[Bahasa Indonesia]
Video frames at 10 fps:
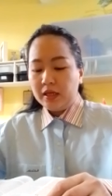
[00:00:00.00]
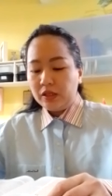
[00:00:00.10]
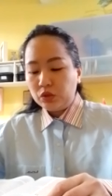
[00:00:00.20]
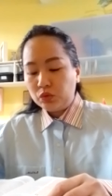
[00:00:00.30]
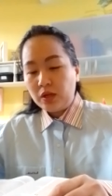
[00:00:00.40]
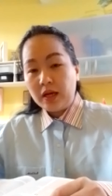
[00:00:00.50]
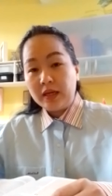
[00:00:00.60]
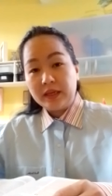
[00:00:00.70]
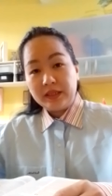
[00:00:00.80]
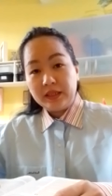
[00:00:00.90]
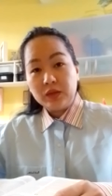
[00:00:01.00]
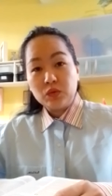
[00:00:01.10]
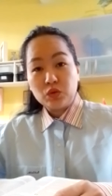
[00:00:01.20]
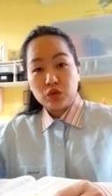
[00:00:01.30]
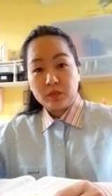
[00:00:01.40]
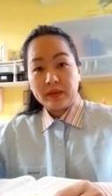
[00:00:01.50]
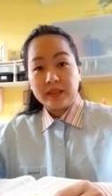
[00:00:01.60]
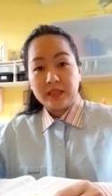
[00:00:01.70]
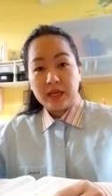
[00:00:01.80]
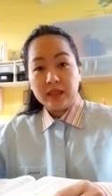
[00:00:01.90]
ya sudah hari ini khusus
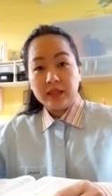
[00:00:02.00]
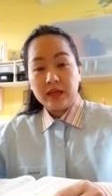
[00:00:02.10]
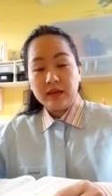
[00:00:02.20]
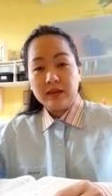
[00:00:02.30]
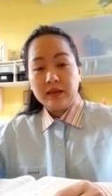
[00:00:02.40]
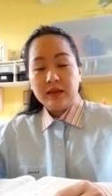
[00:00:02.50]
spesial ya